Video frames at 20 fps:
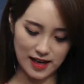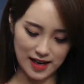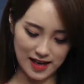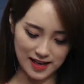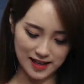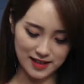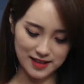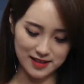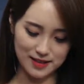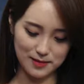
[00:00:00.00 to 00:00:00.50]

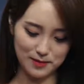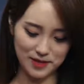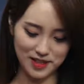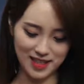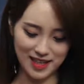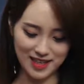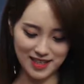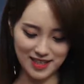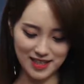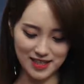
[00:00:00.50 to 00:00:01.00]

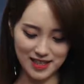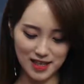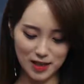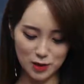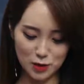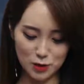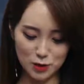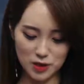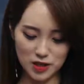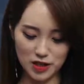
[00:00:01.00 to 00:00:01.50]
알겠습니다. 자,
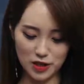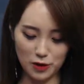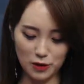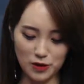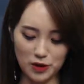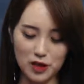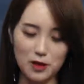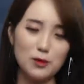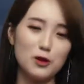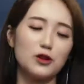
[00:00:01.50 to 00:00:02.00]
세종시
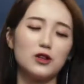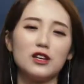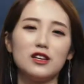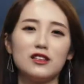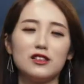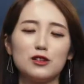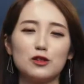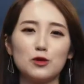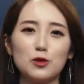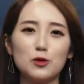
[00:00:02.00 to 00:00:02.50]
연계면에
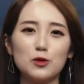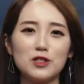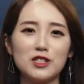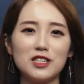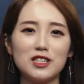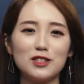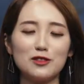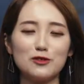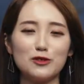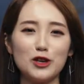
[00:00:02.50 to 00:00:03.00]
있는
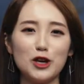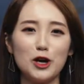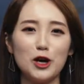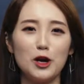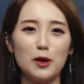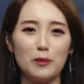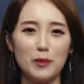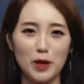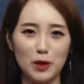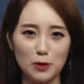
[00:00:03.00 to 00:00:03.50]
토지이고요.
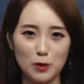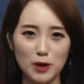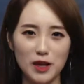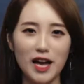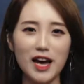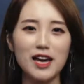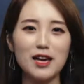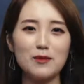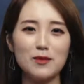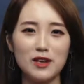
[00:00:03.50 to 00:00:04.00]
매도
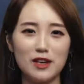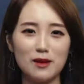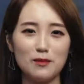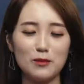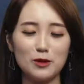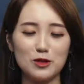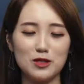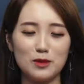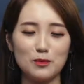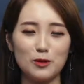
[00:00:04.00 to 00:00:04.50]
타이밍
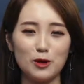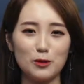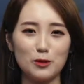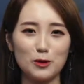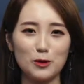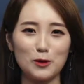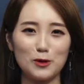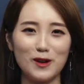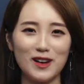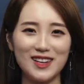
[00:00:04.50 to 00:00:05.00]
한번
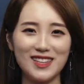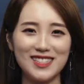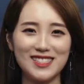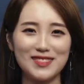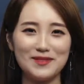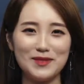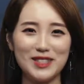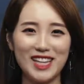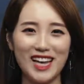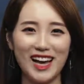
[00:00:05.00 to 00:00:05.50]
짚어보도록
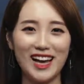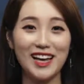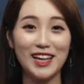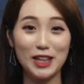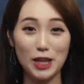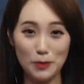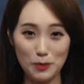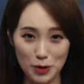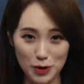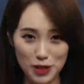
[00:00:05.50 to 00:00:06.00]
하겠습니다.
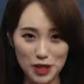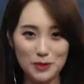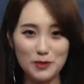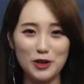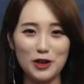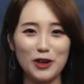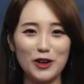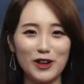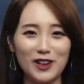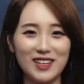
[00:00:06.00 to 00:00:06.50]
대표님 네.
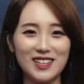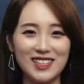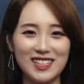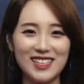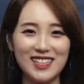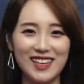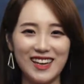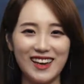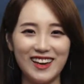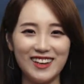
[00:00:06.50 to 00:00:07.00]
연결해
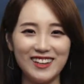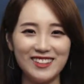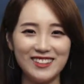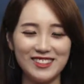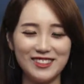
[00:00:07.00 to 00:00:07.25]
드릴게요.